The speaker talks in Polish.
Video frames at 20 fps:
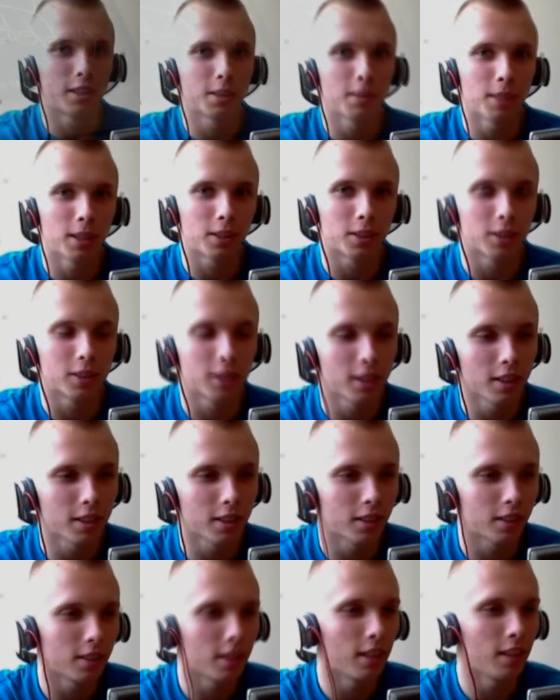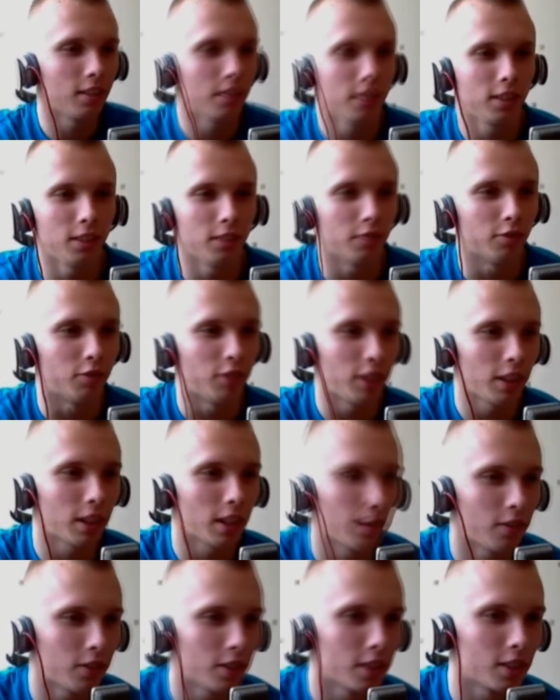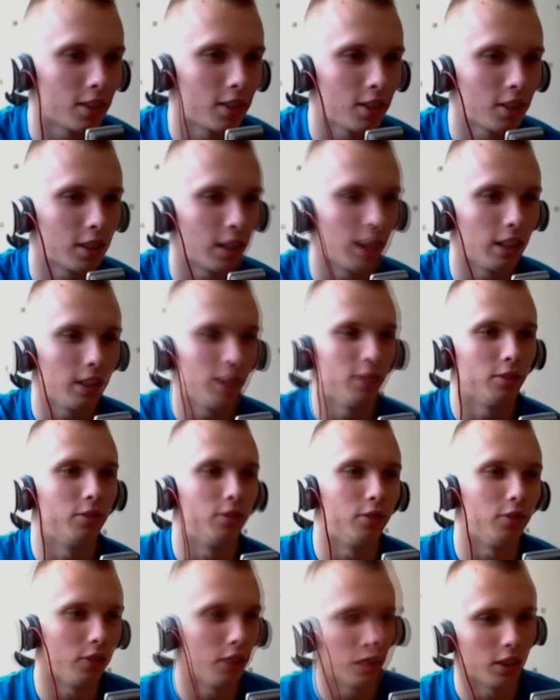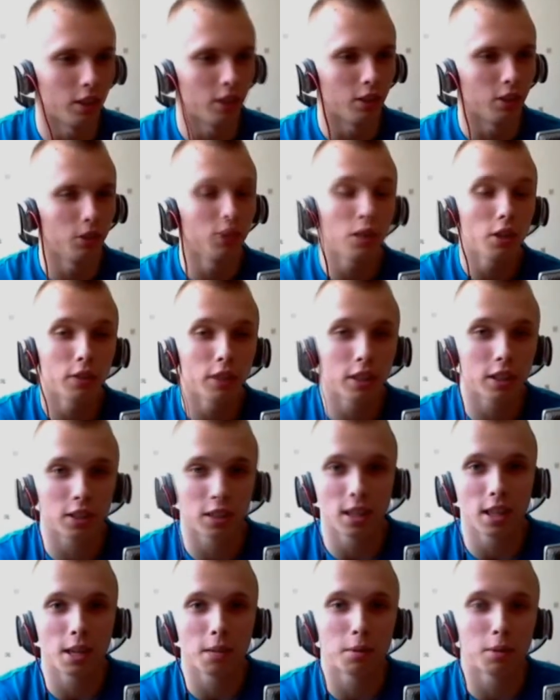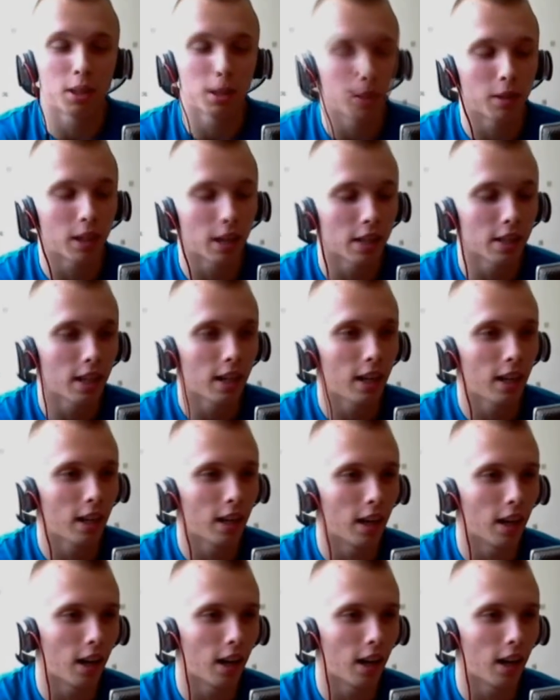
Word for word: siemanko, z tej strony Enzi, witam was dzisiaj w nowej grze na moim kanale,